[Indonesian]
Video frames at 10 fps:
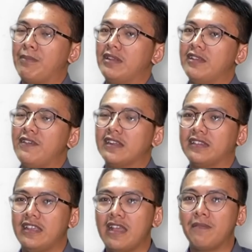Mana
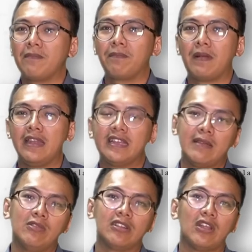fakta yang paling
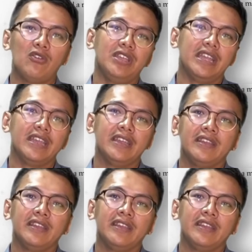kamu ketahui?